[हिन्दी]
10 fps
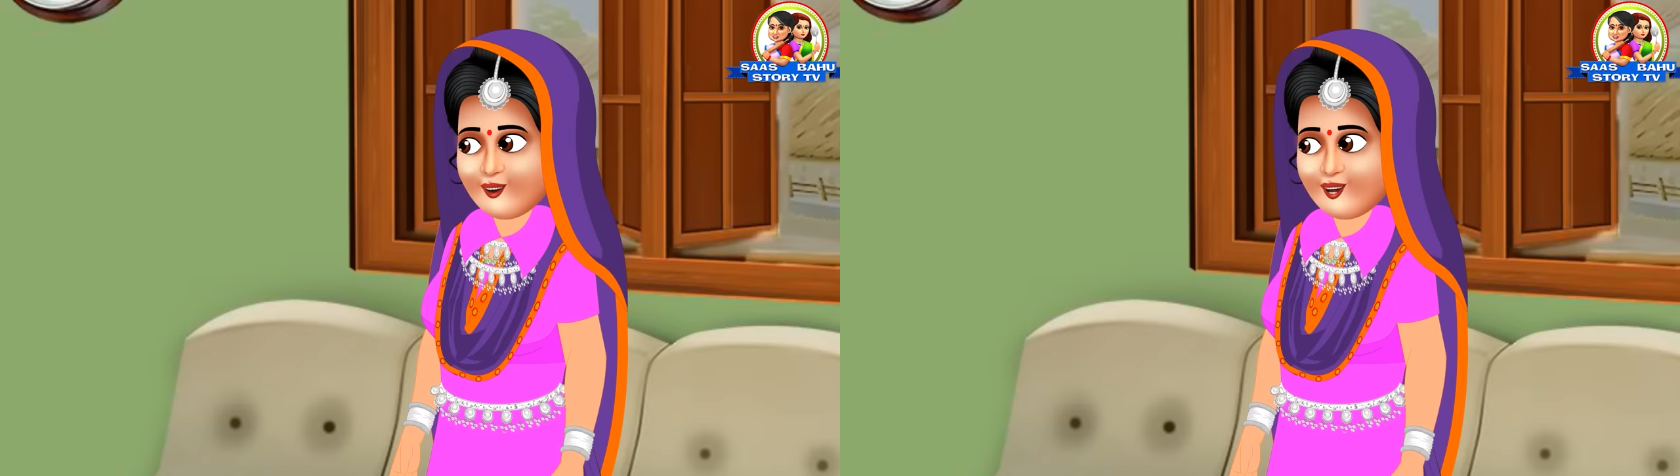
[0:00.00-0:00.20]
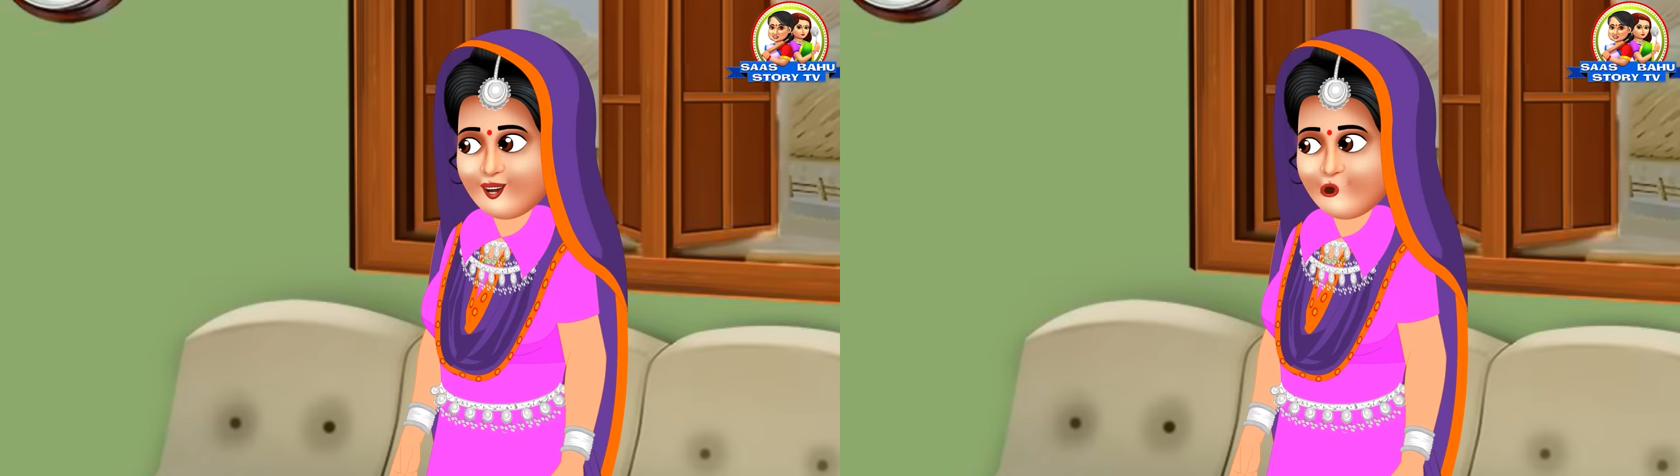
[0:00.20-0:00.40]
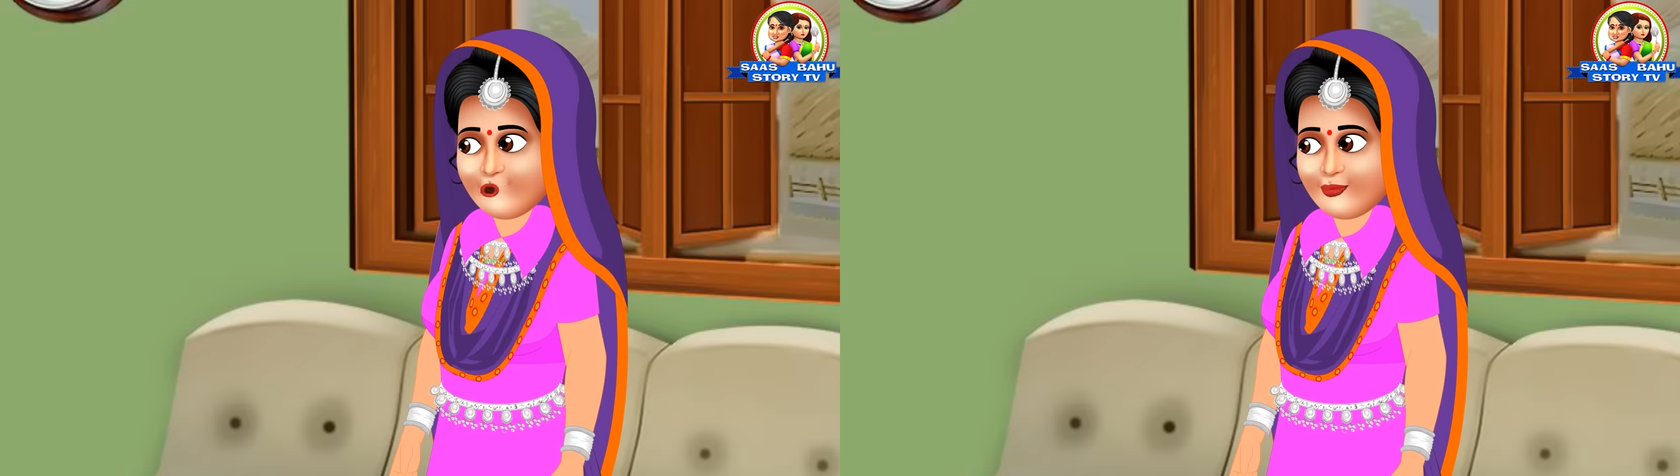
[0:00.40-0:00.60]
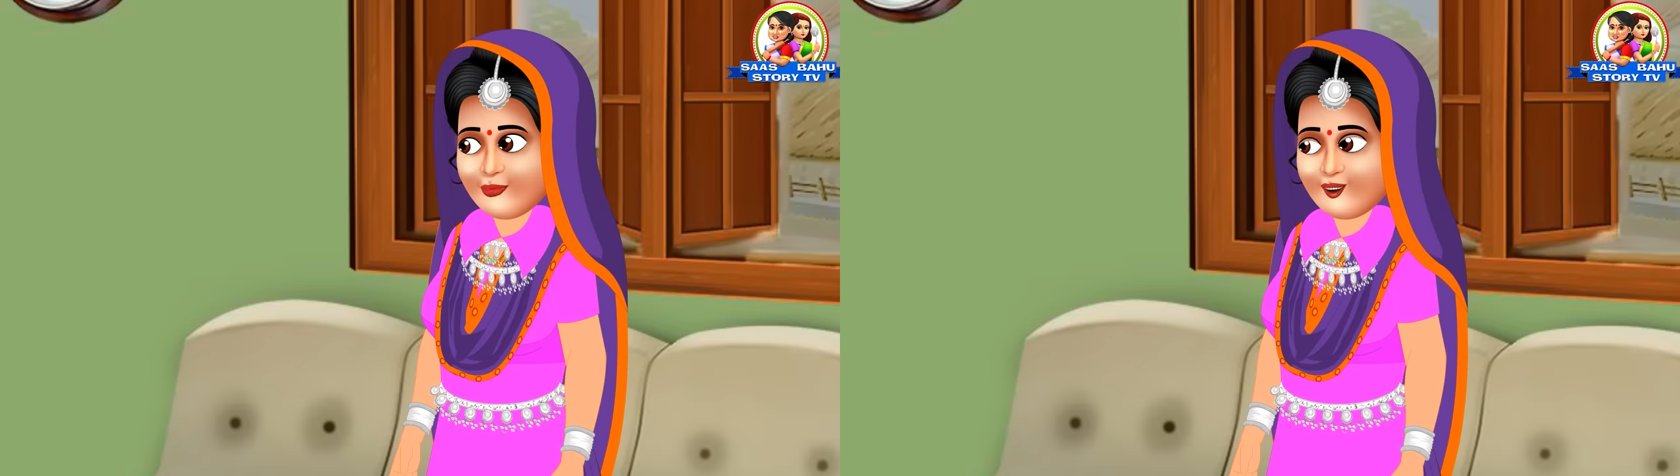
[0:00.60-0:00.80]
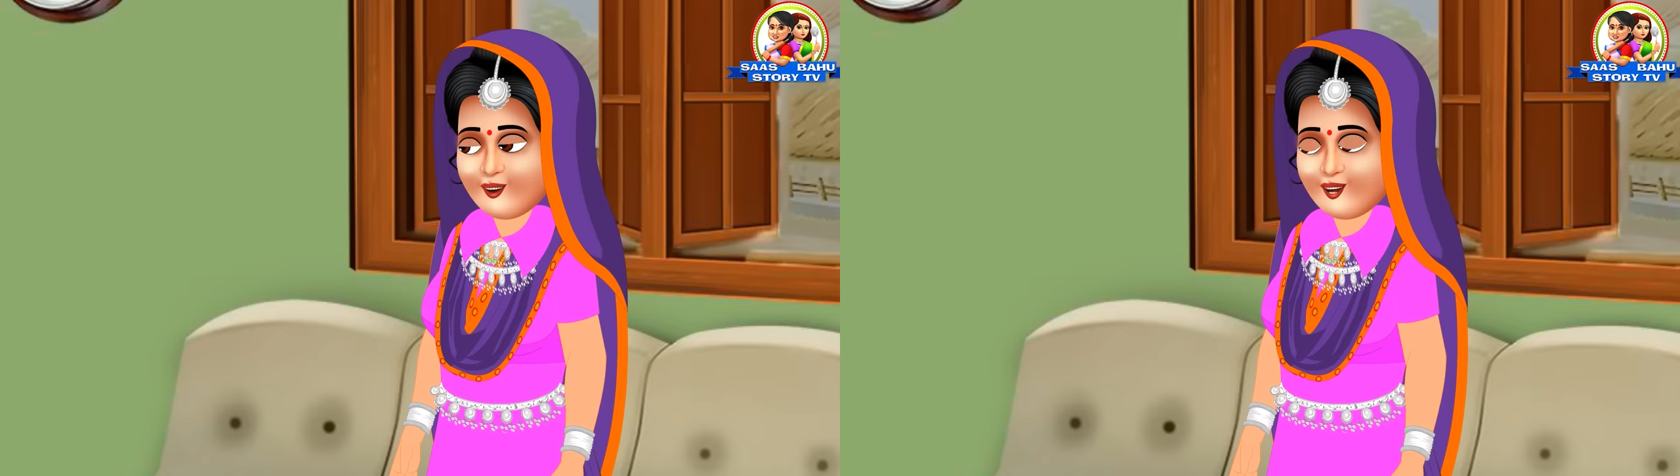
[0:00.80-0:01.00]
जी
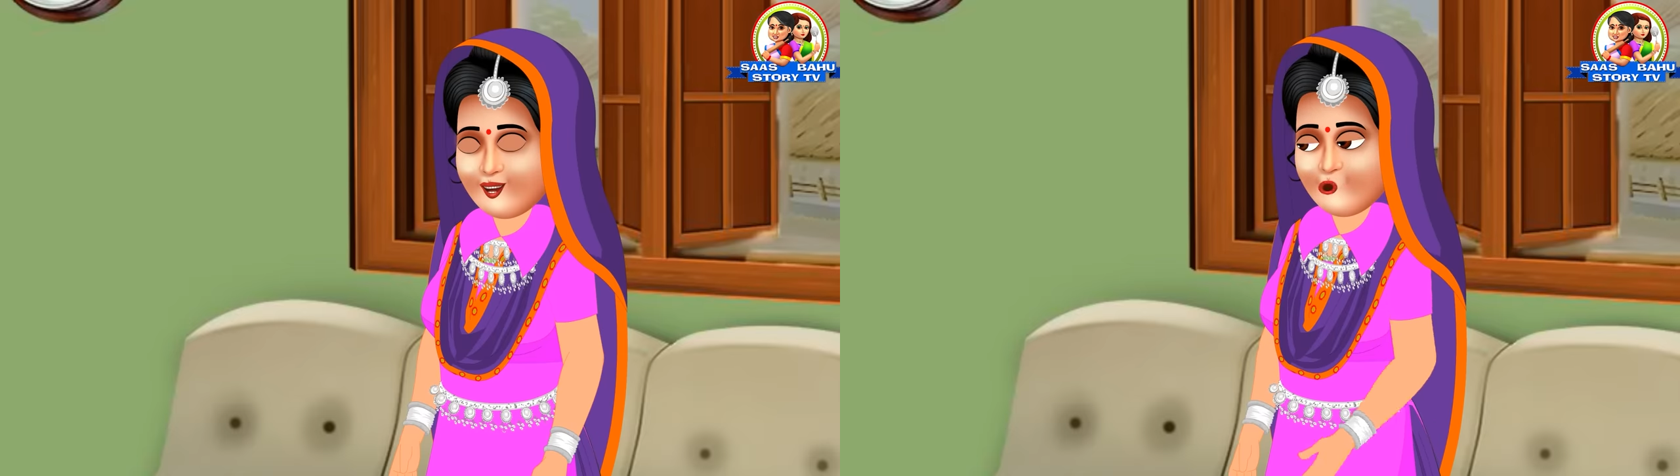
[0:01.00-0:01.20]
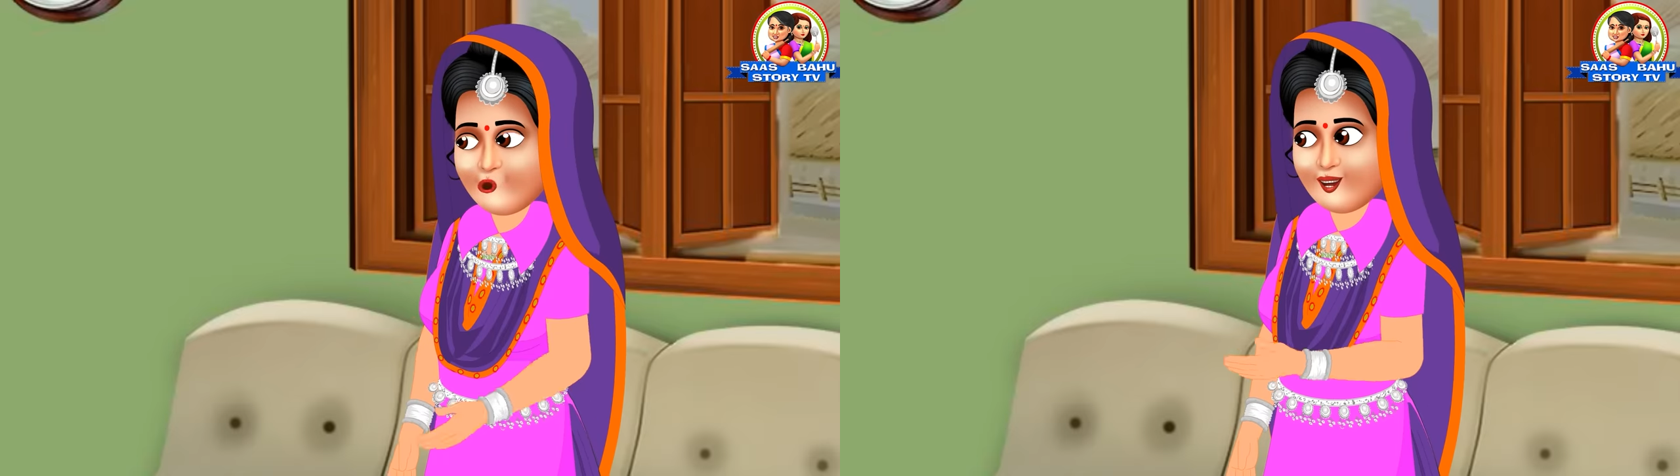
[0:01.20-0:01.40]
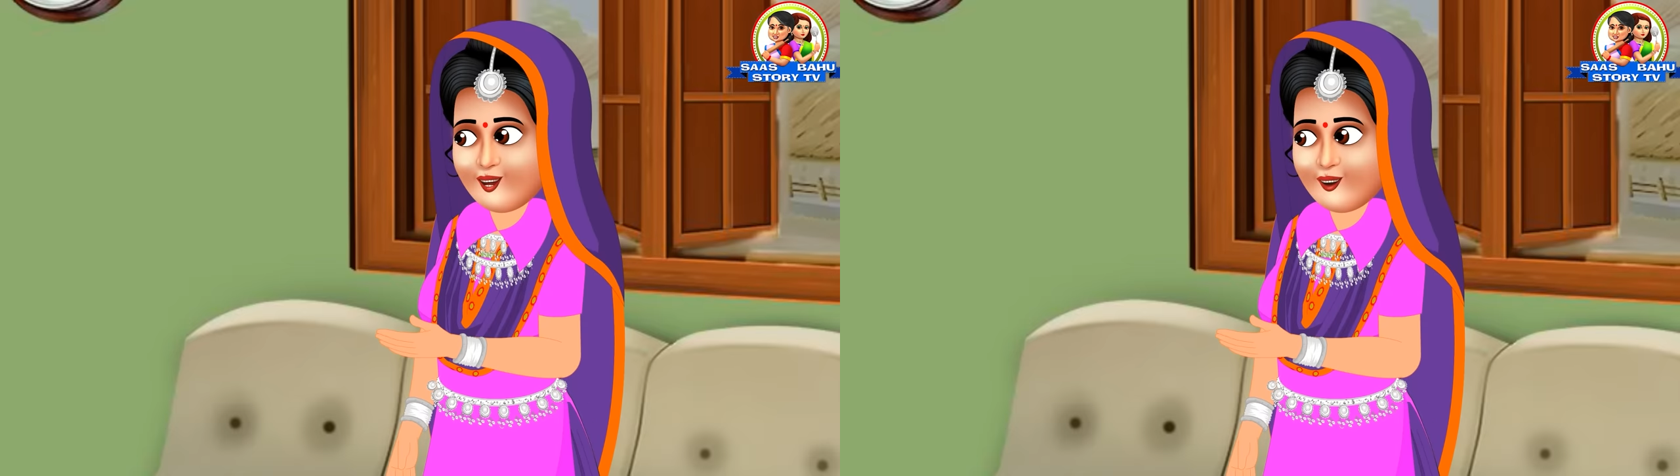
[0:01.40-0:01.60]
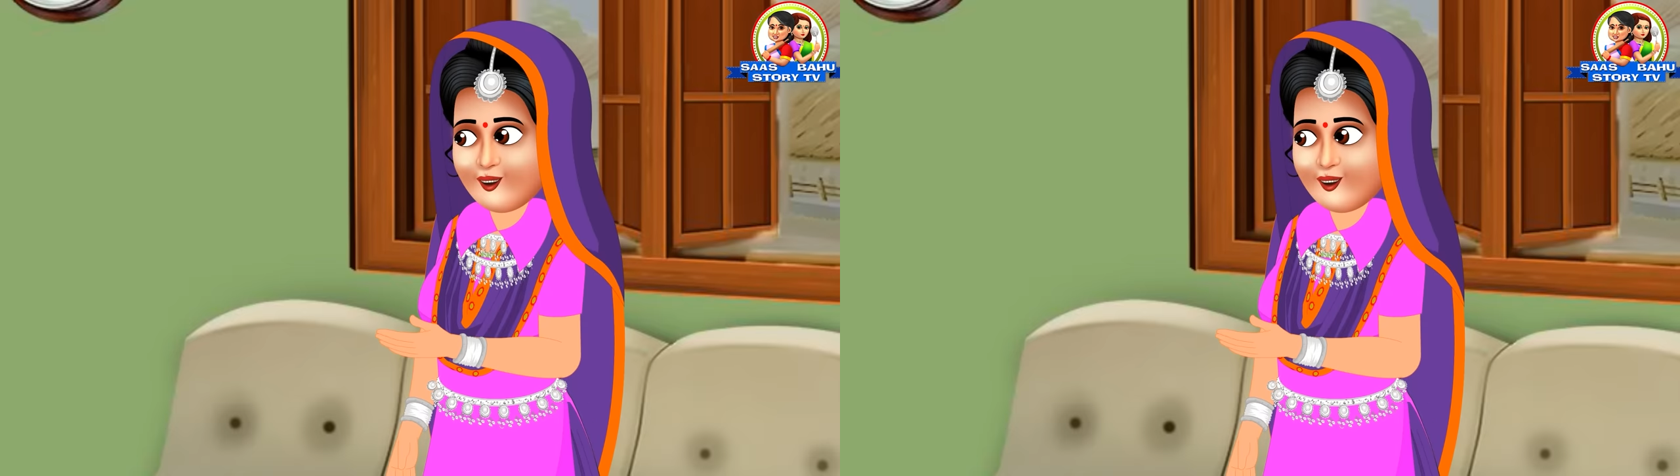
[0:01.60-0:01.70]
भाभी समझ गई